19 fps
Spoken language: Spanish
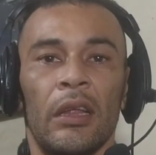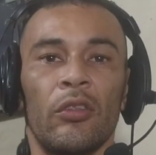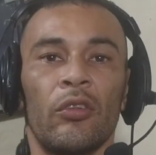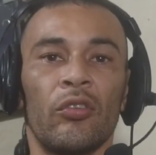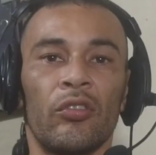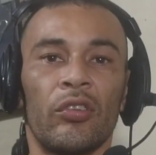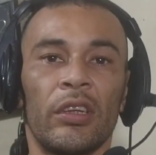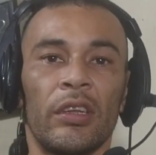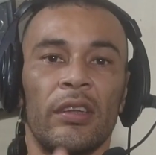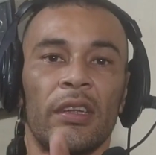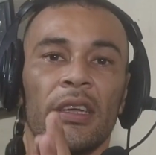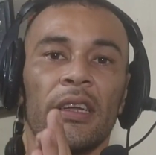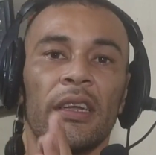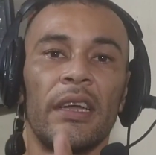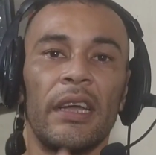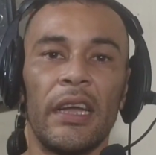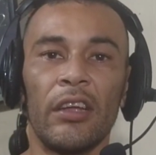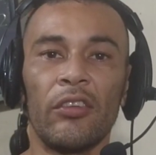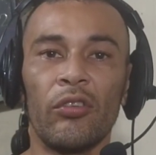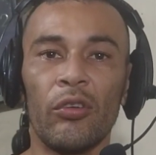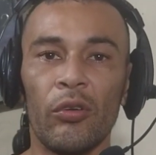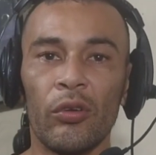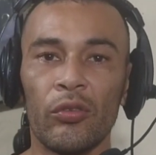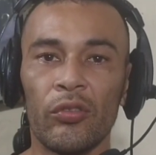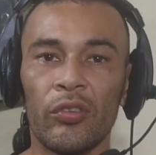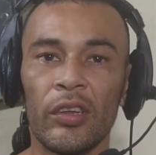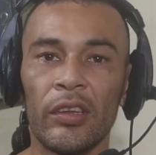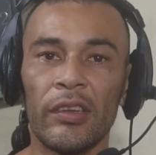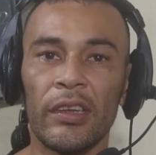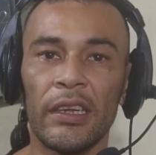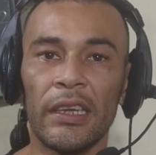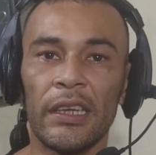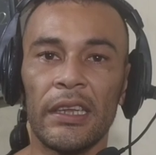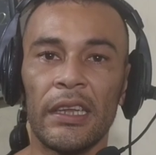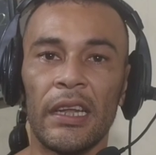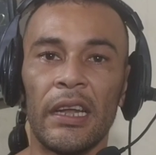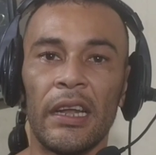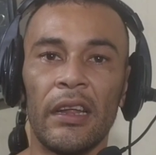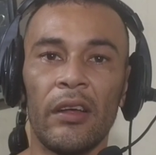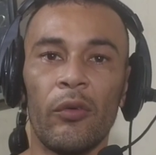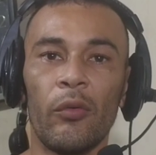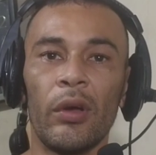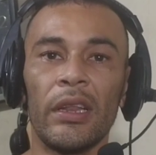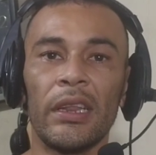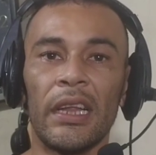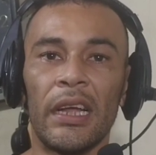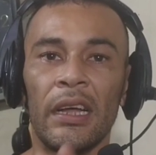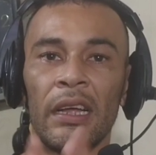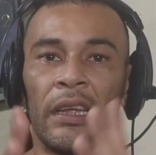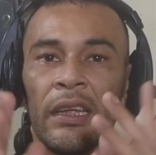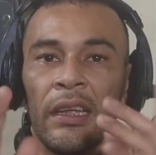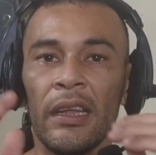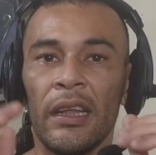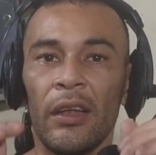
Entonces, eso es lo que ustedes tienen que tener en cuenta.